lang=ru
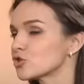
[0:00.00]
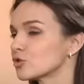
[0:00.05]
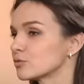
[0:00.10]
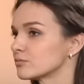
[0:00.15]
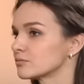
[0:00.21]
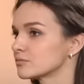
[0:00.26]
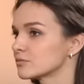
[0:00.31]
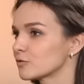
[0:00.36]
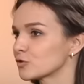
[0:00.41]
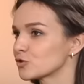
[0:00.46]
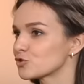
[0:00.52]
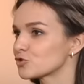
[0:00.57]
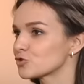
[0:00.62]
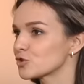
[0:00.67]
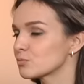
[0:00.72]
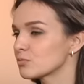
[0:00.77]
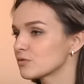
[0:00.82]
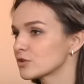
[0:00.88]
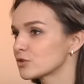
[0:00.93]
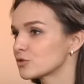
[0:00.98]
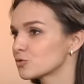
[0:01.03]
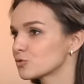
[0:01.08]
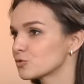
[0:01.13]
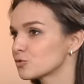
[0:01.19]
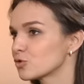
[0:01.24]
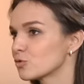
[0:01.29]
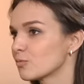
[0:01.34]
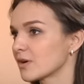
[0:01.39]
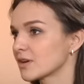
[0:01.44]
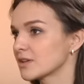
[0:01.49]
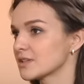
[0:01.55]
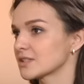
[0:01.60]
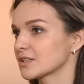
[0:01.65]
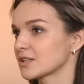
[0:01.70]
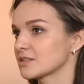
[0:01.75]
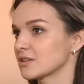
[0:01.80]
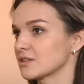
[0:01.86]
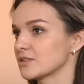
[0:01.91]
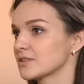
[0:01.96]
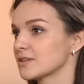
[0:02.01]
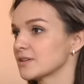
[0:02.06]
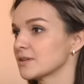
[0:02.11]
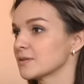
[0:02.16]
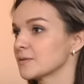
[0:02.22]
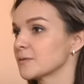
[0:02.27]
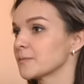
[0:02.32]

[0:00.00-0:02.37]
О чому? От що б ви друг другу могли сказати?